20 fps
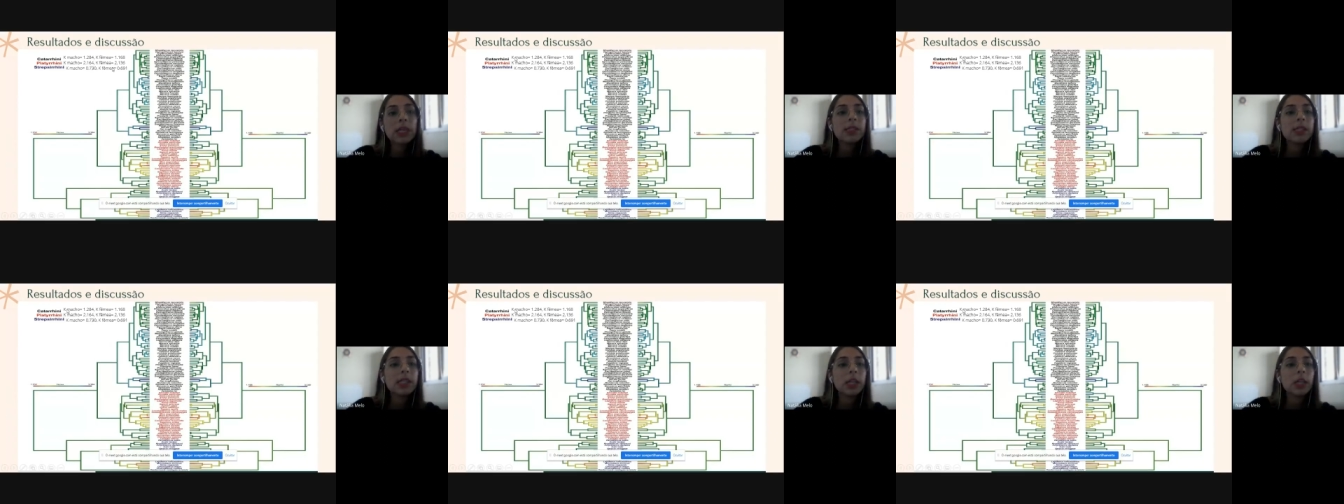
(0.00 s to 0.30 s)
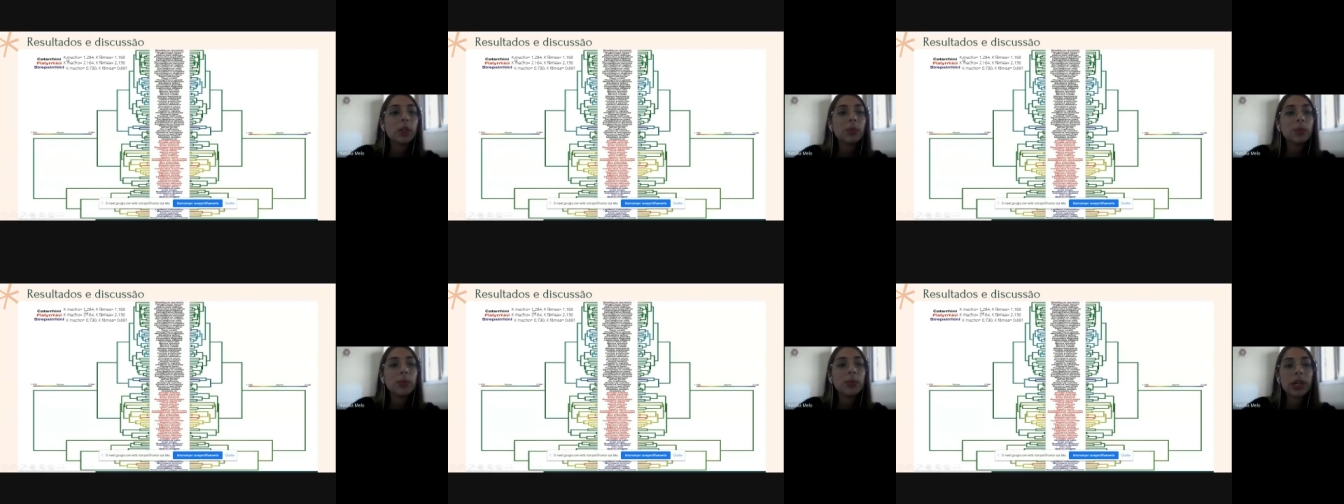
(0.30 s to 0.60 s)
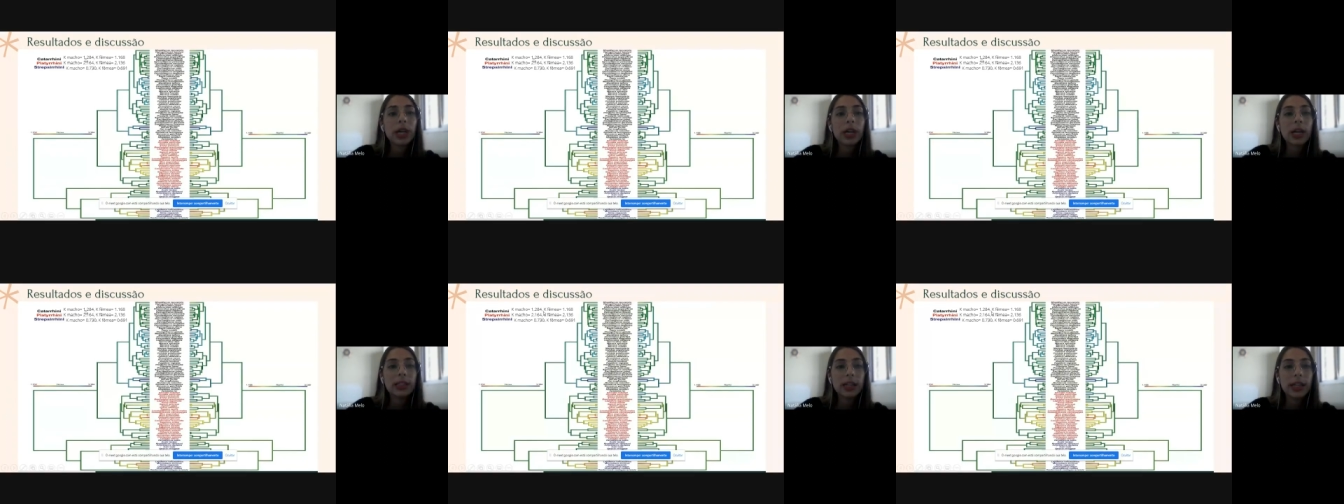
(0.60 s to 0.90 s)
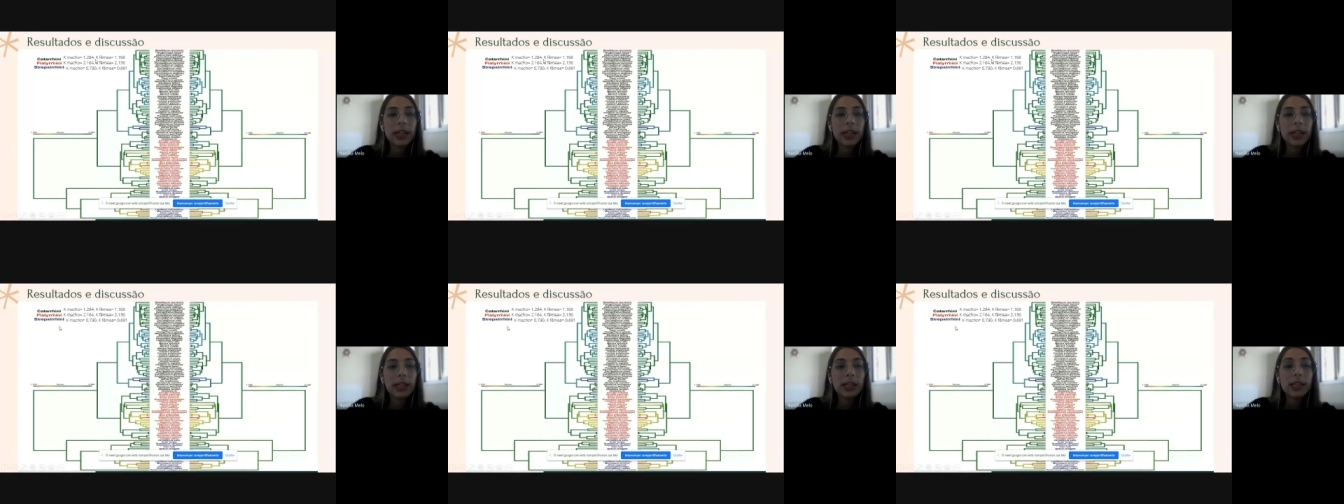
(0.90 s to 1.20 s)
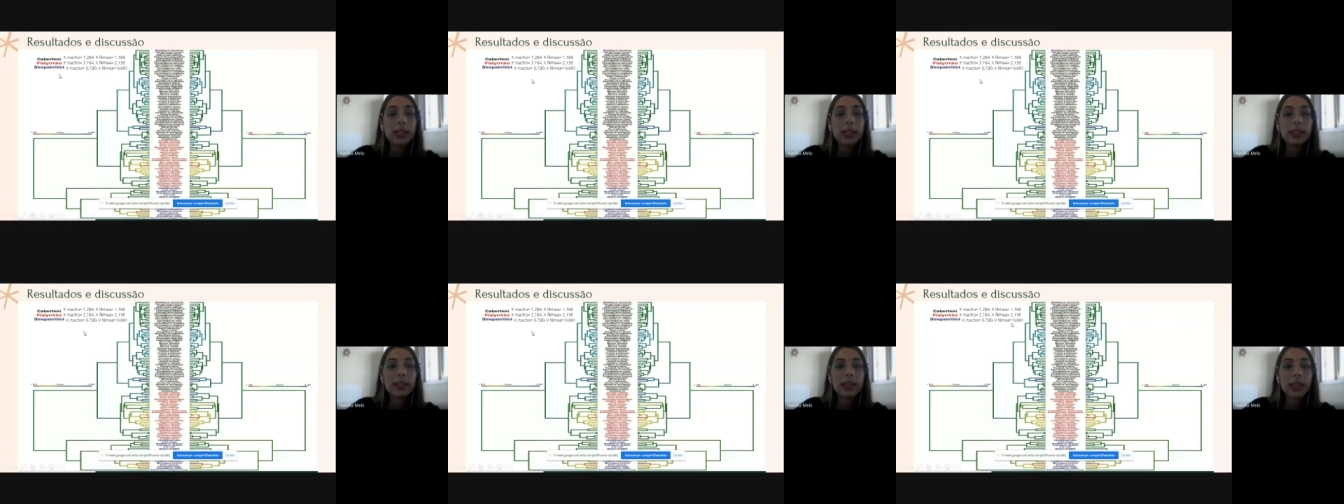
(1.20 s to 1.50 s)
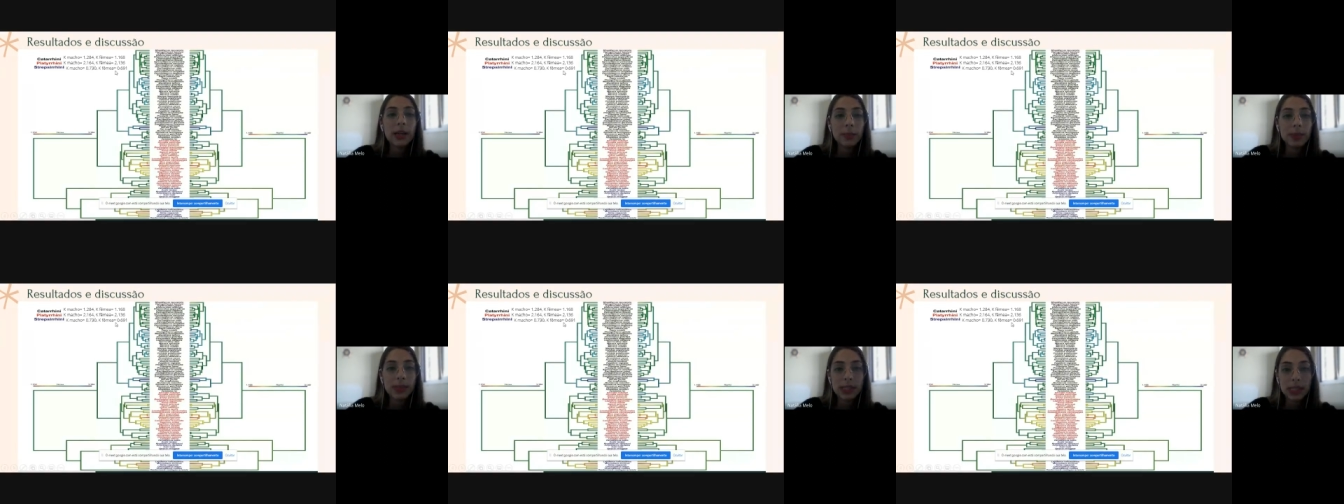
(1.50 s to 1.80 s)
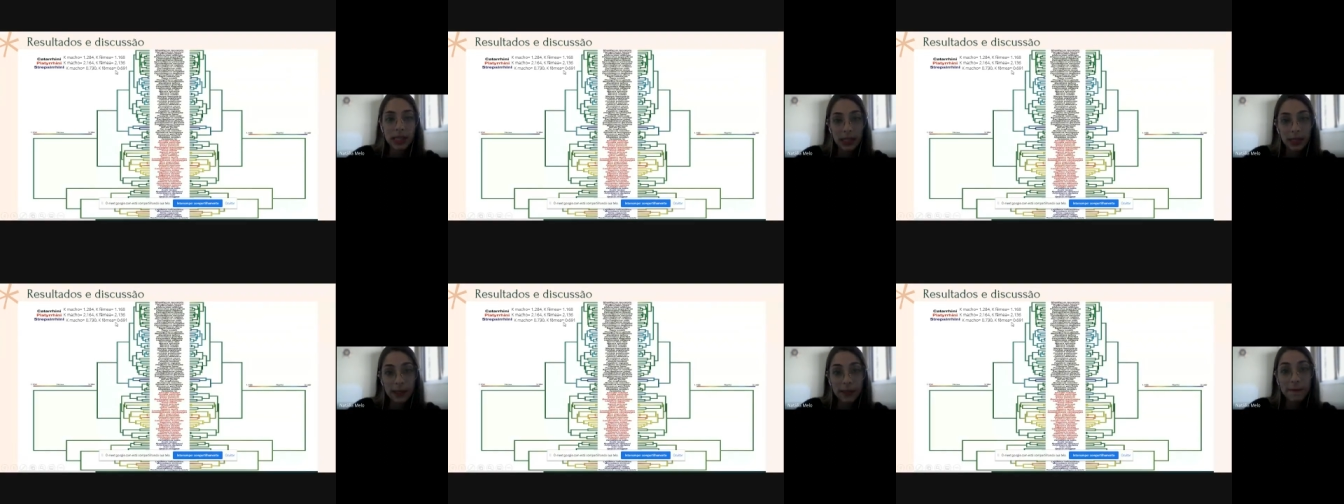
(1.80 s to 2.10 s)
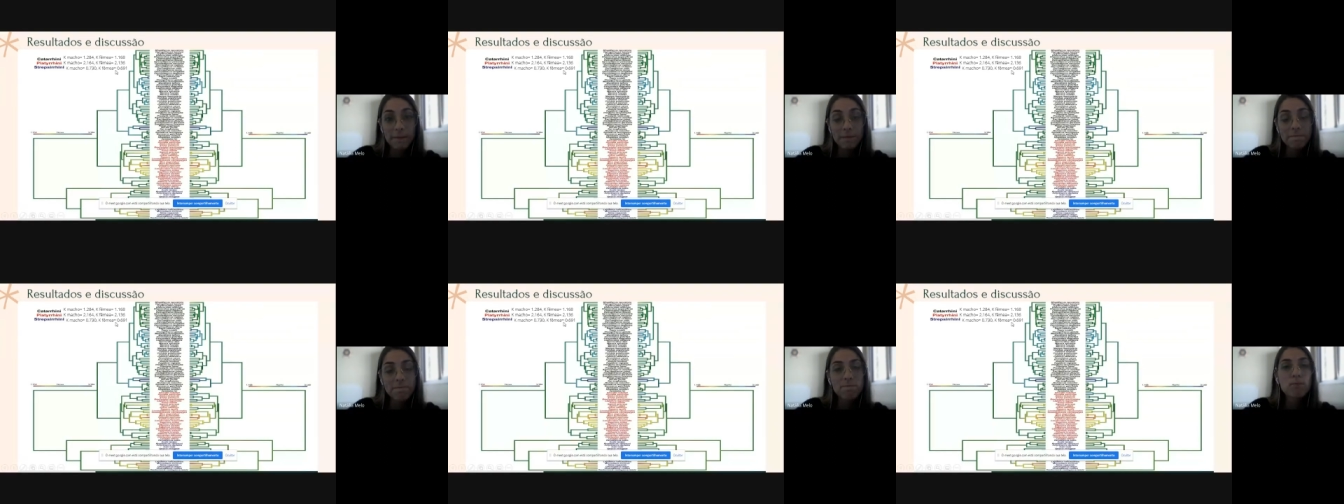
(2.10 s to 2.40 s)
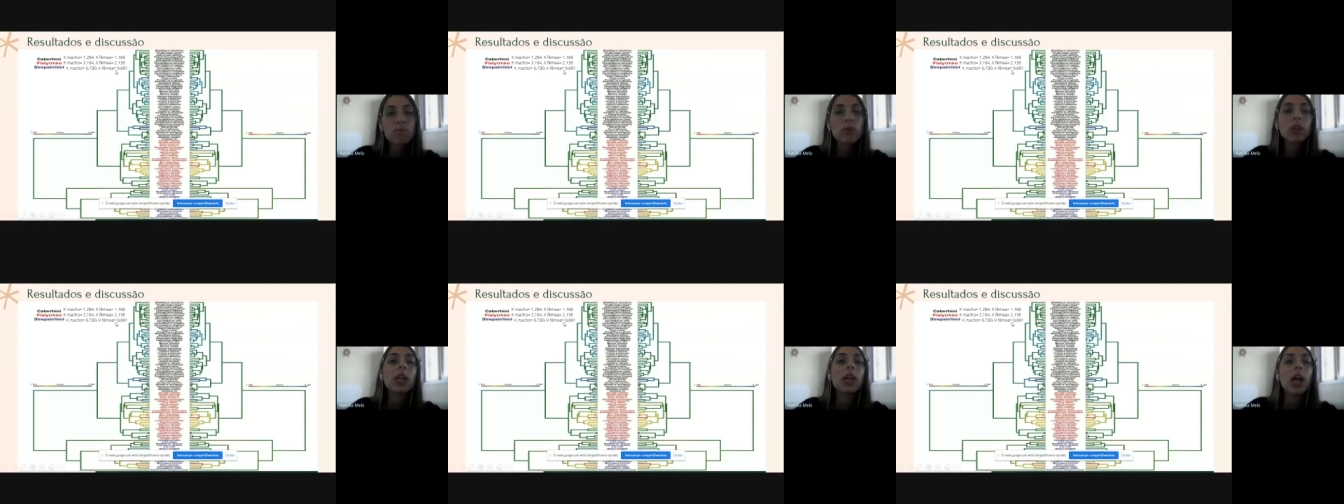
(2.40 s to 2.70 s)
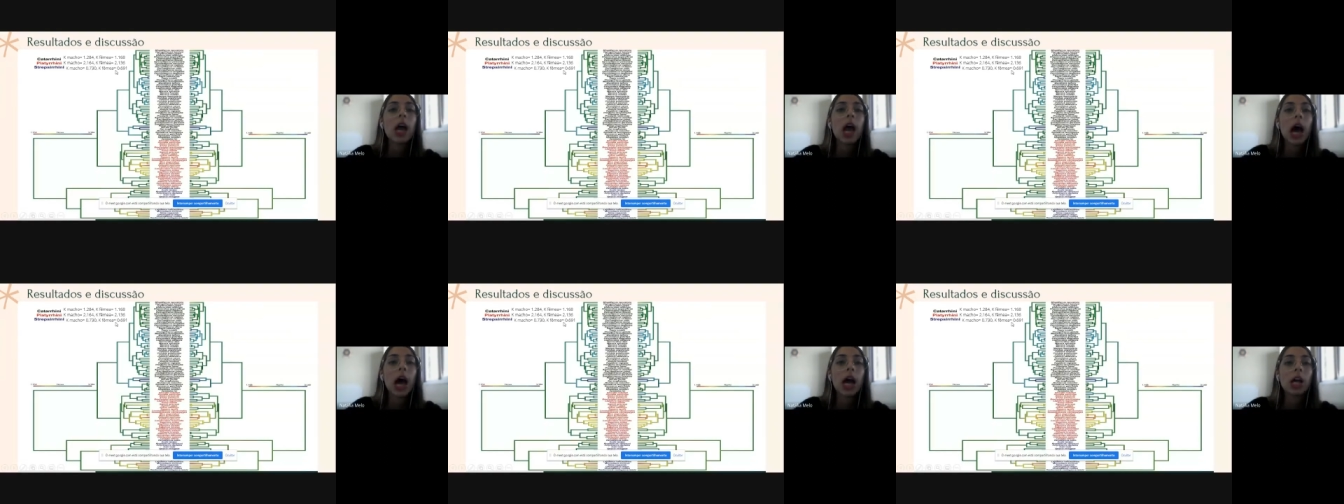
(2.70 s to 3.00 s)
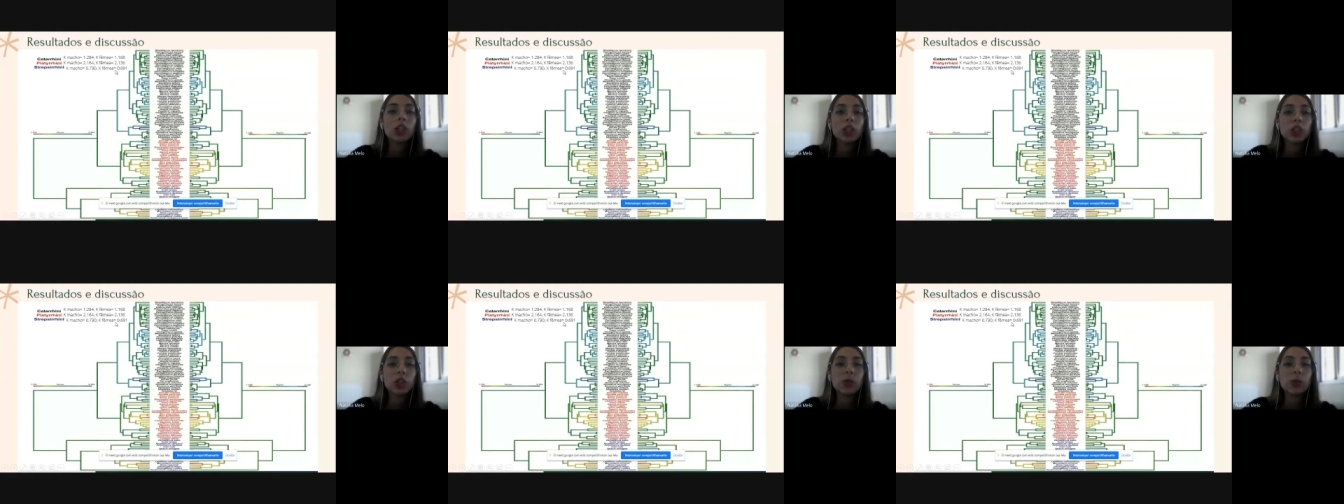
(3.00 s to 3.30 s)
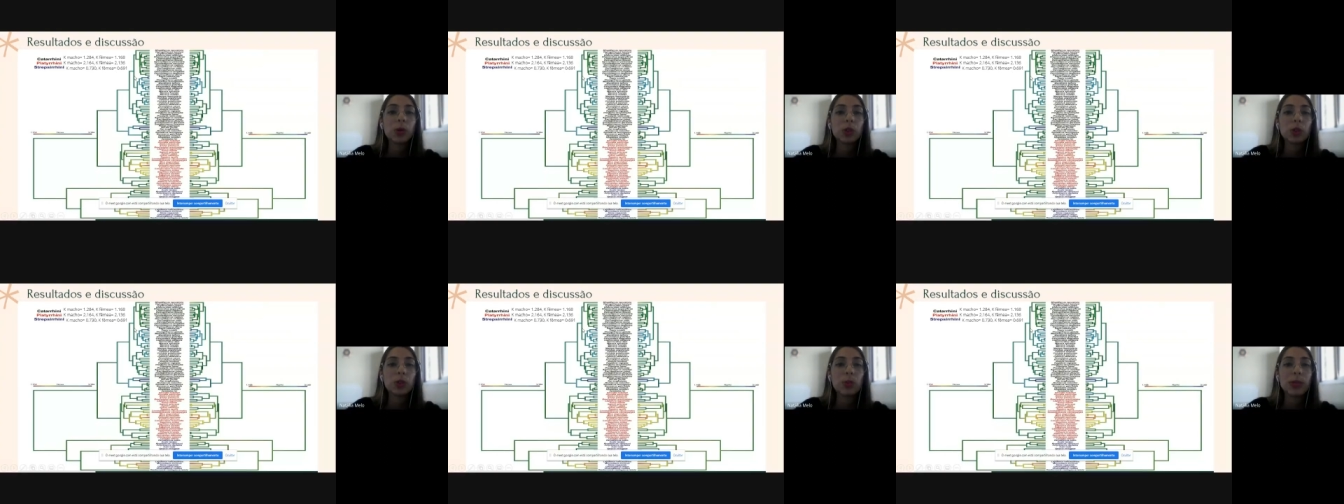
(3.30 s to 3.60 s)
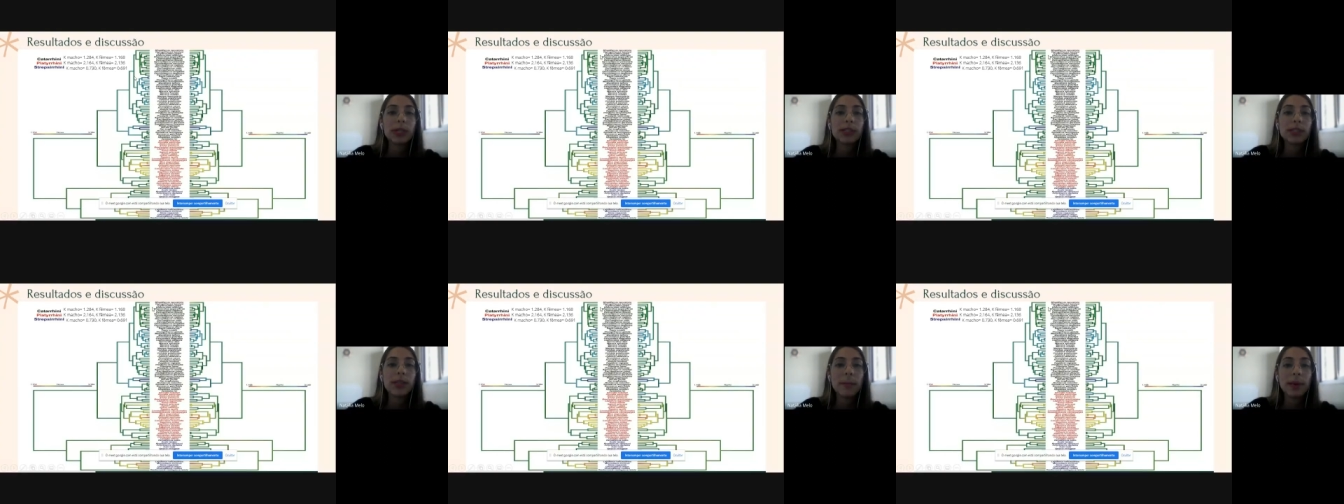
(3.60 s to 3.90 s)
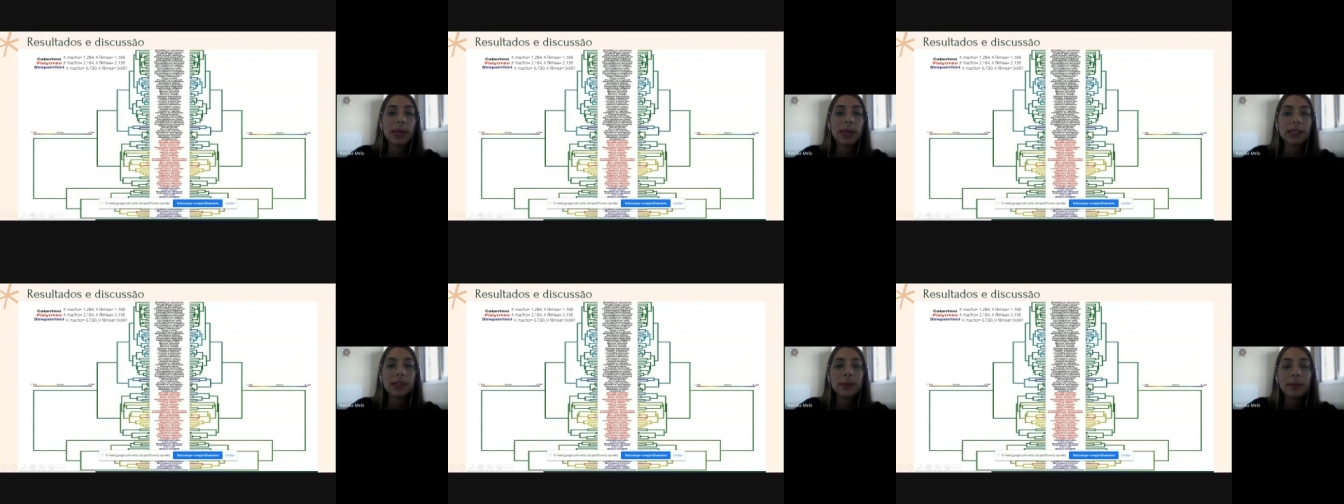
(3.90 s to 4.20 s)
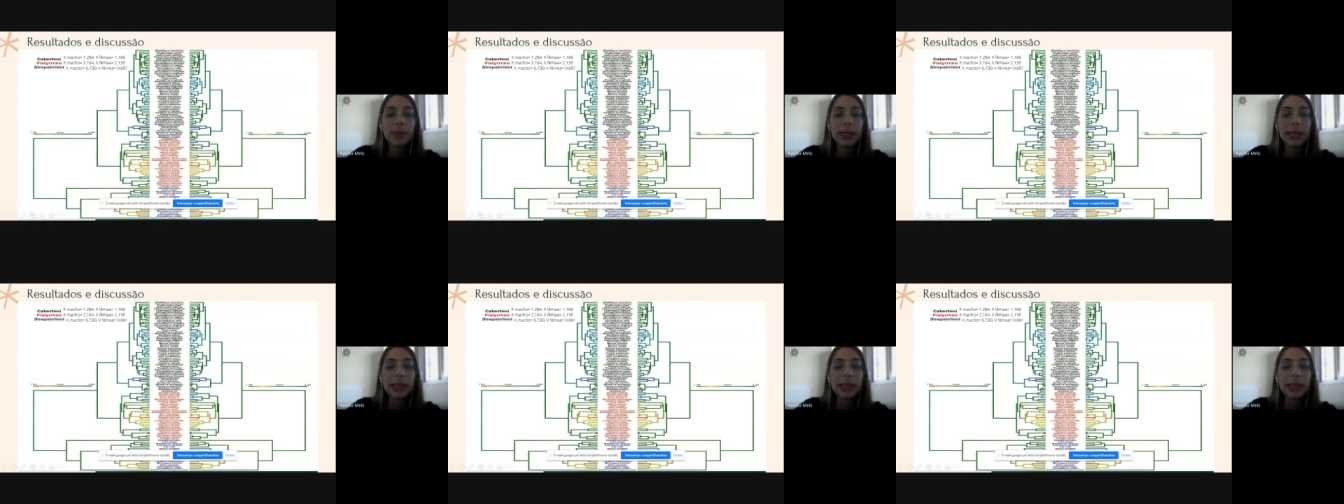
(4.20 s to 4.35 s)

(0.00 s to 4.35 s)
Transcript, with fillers: seguido por catarrhine e strepsirrhine. A gente pode perceber também